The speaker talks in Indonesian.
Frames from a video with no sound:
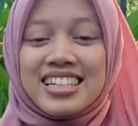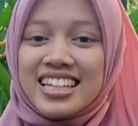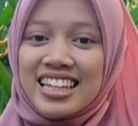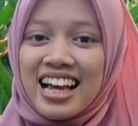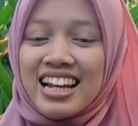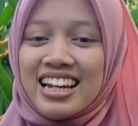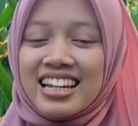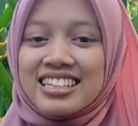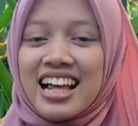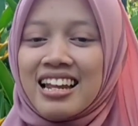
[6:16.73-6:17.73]
Sekian,
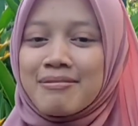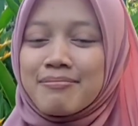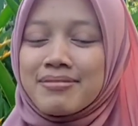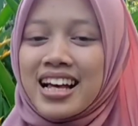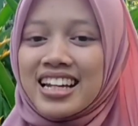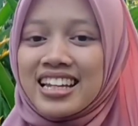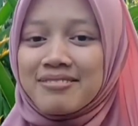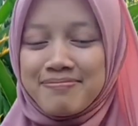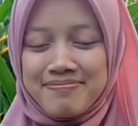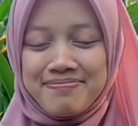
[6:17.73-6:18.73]
salam dari
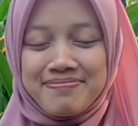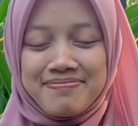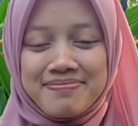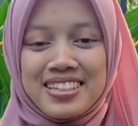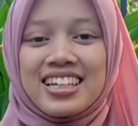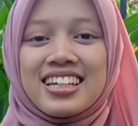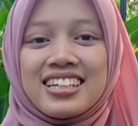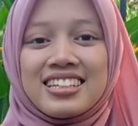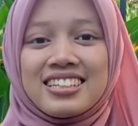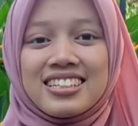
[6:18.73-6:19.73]
Oke,
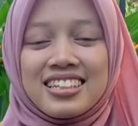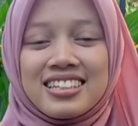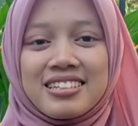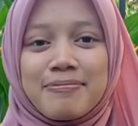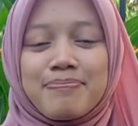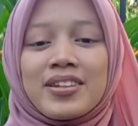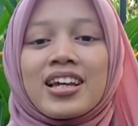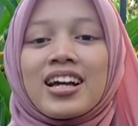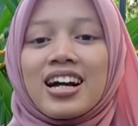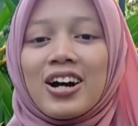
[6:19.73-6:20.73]
sekian.
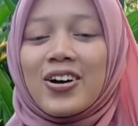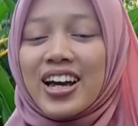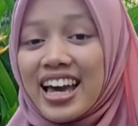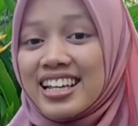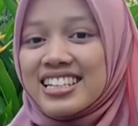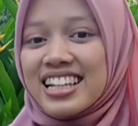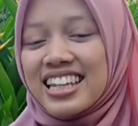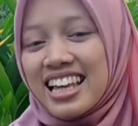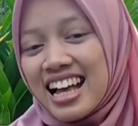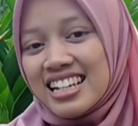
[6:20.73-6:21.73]
Oke,
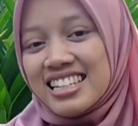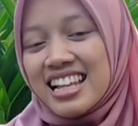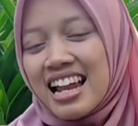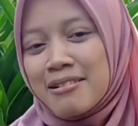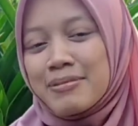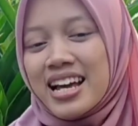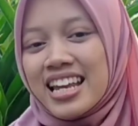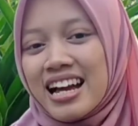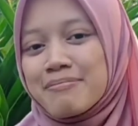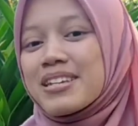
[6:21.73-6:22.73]
sekian. Salam
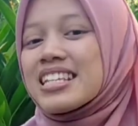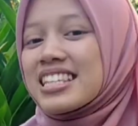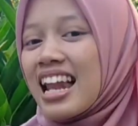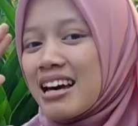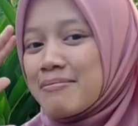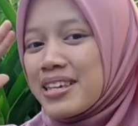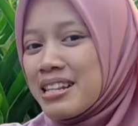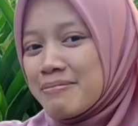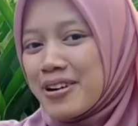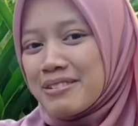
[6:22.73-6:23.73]
dari kami, salam
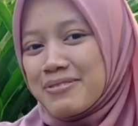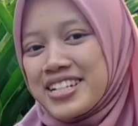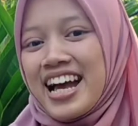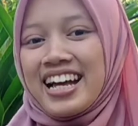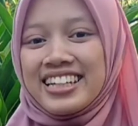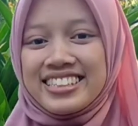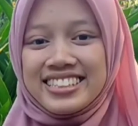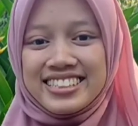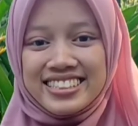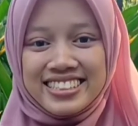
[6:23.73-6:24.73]
ilmuwan muda.
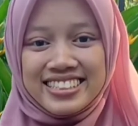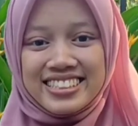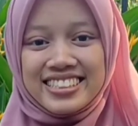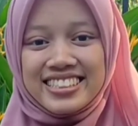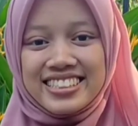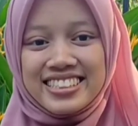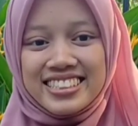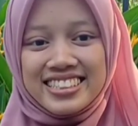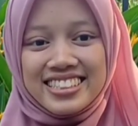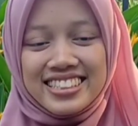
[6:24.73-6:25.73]
Oke.
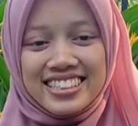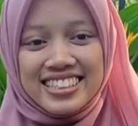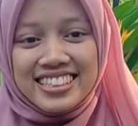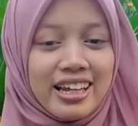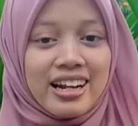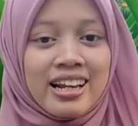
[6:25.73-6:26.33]
Ye, alhamdulillah.